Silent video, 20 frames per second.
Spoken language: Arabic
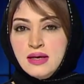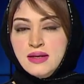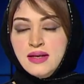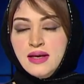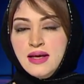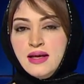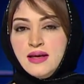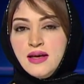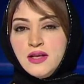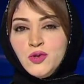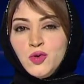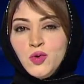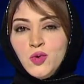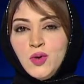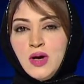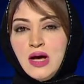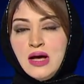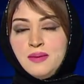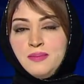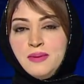نهاية
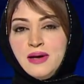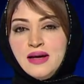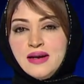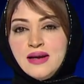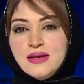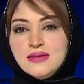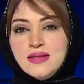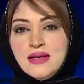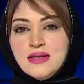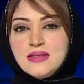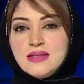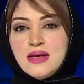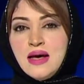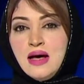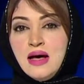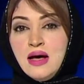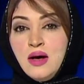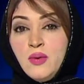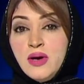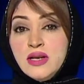أخبار
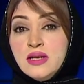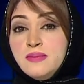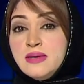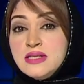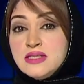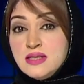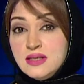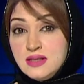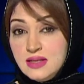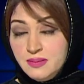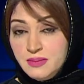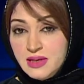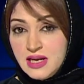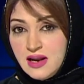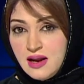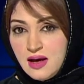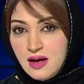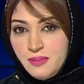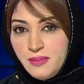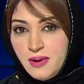التاسعة ولمزيد من
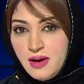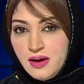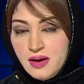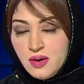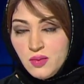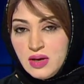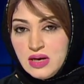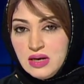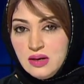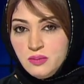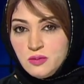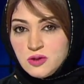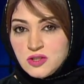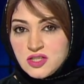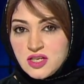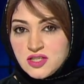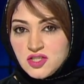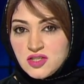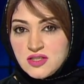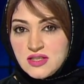الأخبار
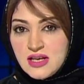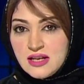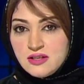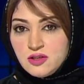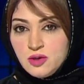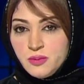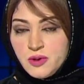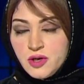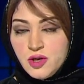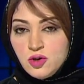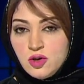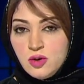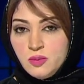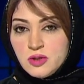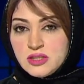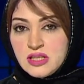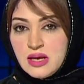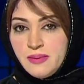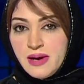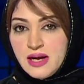والمستجدات يمكنكم
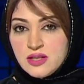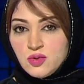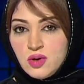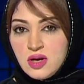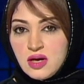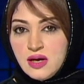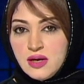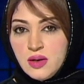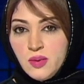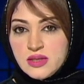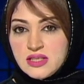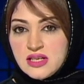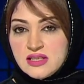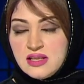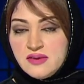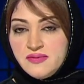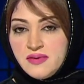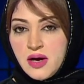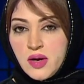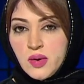متابعة القنوات
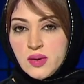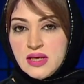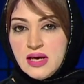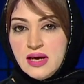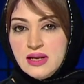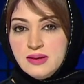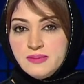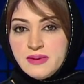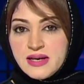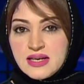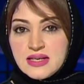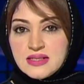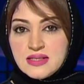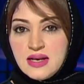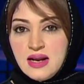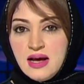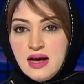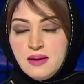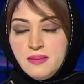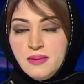التفاعلية لمركز
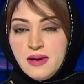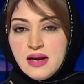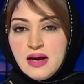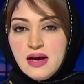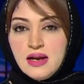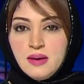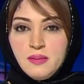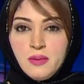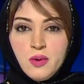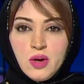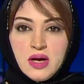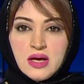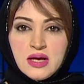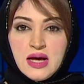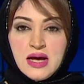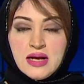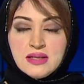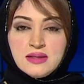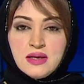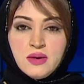الأخبار على
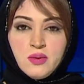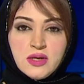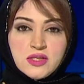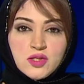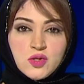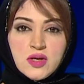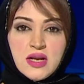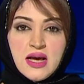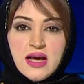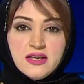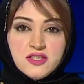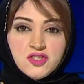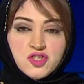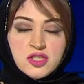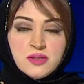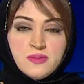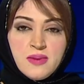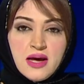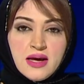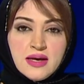مواقع التواصل
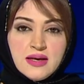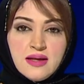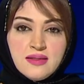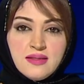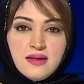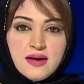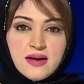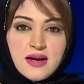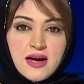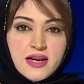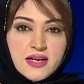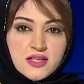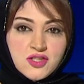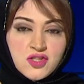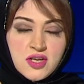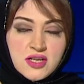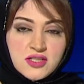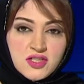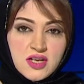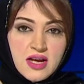الاجتماعي الظاهرة على
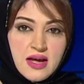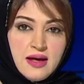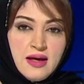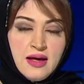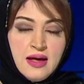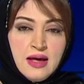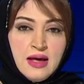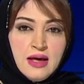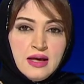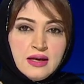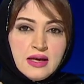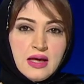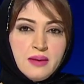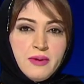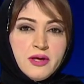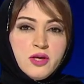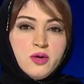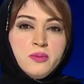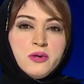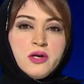الشاشة
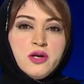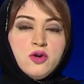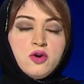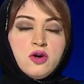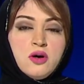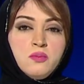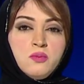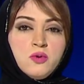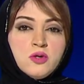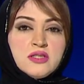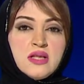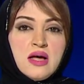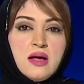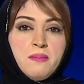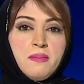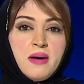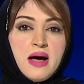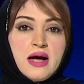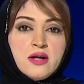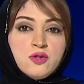كما يمكنكم
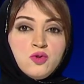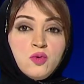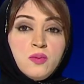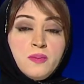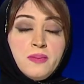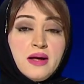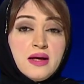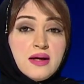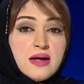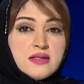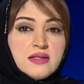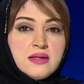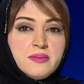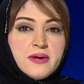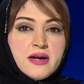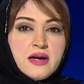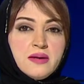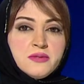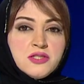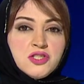متابعة باقة
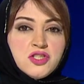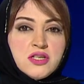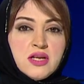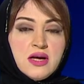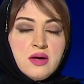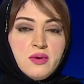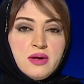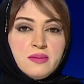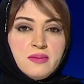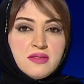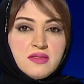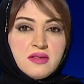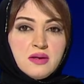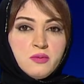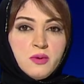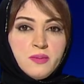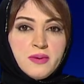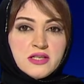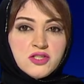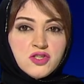برامجنا والبث
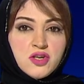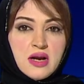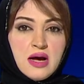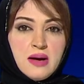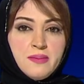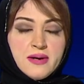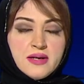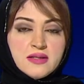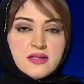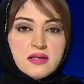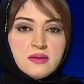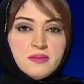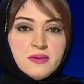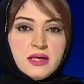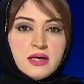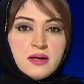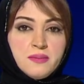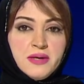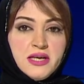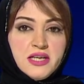المباشر عبر
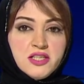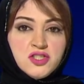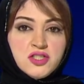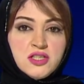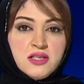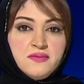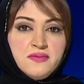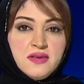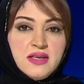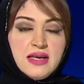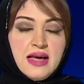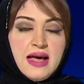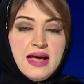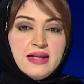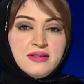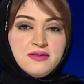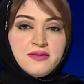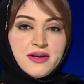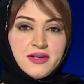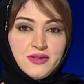تطبيق بي اتش تي في
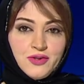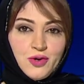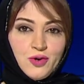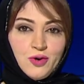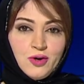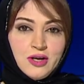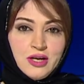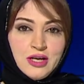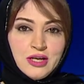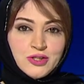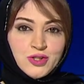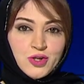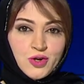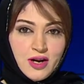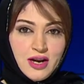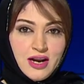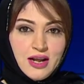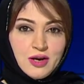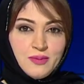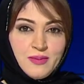اند راديو
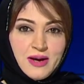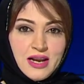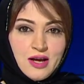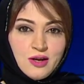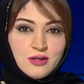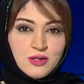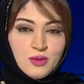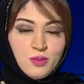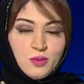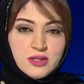شكرا لكم على حسن